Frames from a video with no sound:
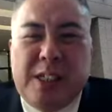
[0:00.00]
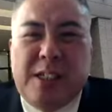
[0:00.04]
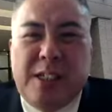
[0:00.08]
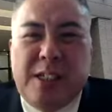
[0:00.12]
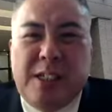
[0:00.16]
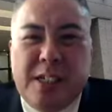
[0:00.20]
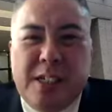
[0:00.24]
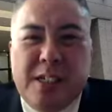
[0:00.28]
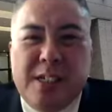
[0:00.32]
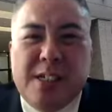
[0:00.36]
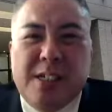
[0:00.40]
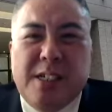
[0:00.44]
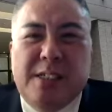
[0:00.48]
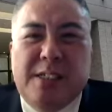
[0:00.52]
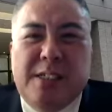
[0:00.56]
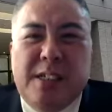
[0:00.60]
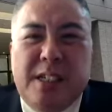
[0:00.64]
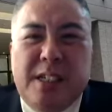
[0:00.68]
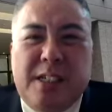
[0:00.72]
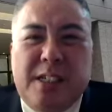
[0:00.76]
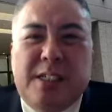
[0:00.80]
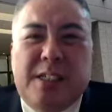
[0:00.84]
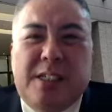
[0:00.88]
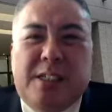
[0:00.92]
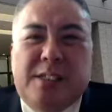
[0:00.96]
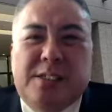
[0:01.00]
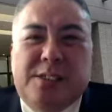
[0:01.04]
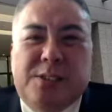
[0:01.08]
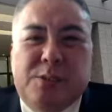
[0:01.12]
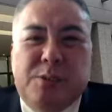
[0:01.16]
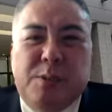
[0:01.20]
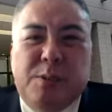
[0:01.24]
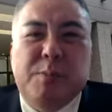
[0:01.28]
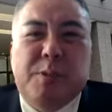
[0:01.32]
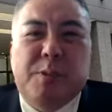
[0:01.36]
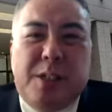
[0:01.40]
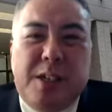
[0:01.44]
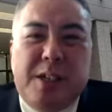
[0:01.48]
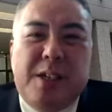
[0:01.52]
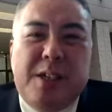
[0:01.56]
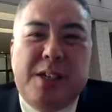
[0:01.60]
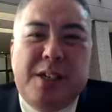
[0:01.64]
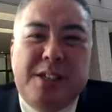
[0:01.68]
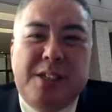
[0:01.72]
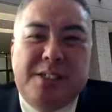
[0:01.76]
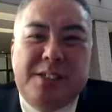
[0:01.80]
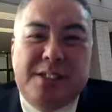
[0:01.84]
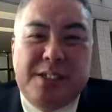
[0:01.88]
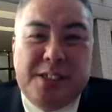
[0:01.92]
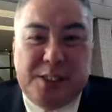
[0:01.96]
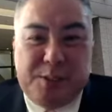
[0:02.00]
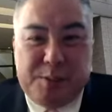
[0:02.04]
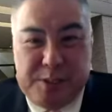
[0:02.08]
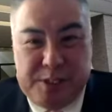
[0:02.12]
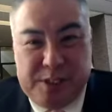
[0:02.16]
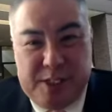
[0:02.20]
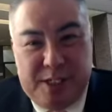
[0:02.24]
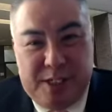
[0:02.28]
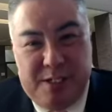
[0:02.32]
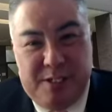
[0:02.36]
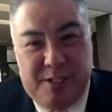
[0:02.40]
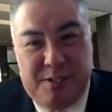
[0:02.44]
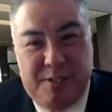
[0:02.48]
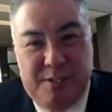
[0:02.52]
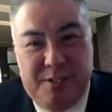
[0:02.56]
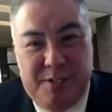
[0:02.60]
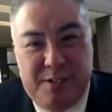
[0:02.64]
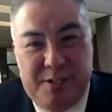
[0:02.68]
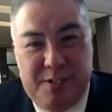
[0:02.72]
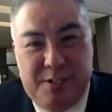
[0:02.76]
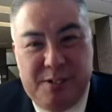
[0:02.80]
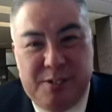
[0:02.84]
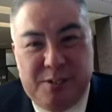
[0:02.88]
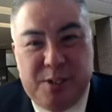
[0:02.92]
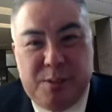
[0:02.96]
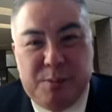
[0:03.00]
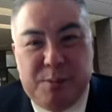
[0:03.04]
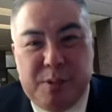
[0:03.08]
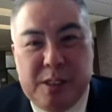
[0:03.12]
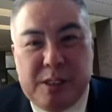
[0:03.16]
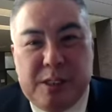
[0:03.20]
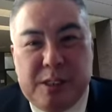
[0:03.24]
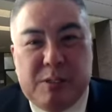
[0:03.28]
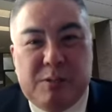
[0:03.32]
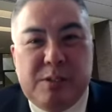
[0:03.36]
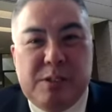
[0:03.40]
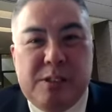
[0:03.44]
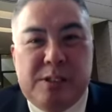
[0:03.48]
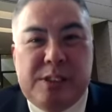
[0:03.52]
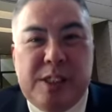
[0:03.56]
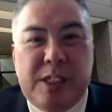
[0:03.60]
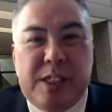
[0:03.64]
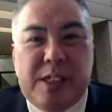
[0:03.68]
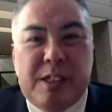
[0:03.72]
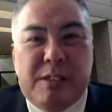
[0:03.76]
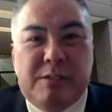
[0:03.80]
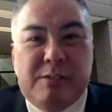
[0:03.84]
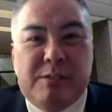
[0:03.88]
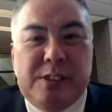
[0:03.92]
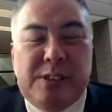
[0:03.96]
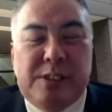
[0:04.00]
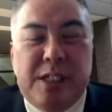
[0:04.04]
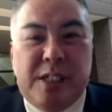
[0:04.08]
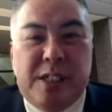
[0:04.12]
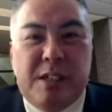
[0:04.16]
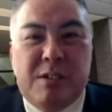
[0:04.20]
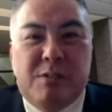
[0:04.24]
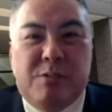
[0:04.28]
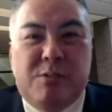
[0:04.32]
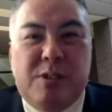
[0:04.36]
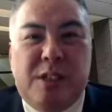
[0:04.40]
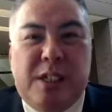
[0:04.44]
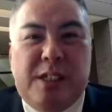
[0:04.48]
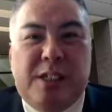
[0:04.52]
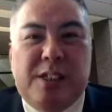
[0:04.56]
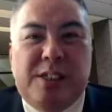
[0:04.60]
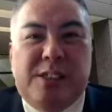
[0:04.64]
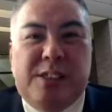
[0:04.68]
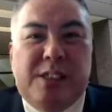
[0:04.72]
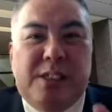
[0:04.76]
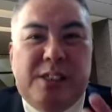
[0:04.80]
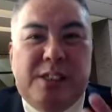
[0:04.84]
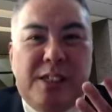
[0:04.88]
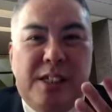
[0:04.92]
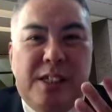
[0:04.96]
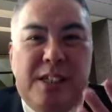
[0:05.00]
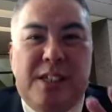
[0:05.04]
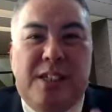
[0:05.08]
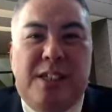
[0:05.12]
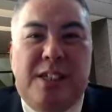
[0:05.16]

考えてんねんじゃないですでもね、高島さん、これも、はい、あのせっかくね、せっかくこういう話なんで、